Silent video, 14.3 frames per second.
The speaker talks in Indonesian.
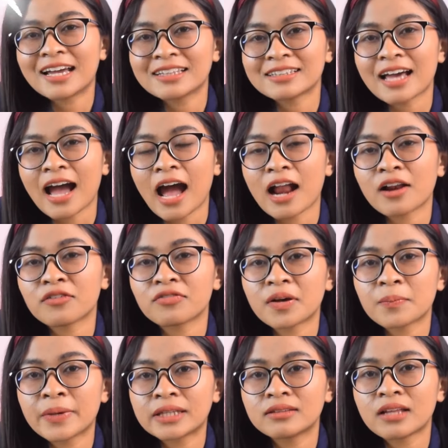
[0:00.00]
kata
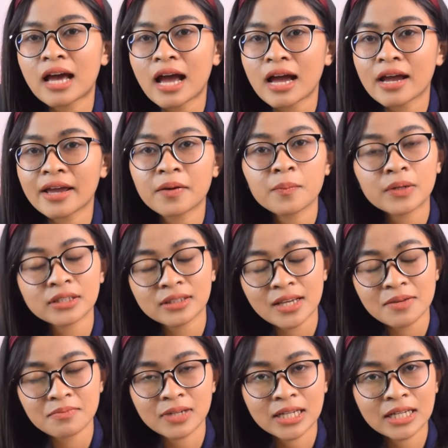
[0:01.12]
alfabet A yang
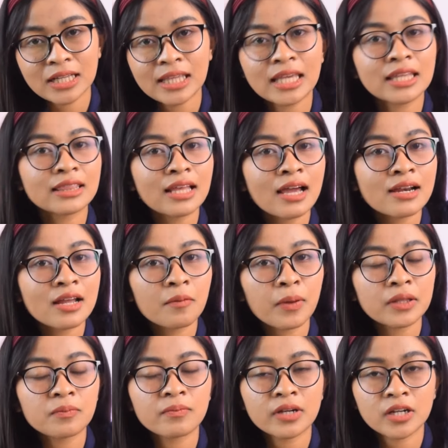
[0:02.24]
pertama, kita
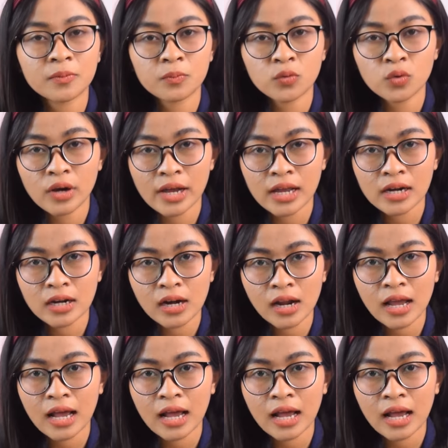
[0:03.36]
dapat menemukan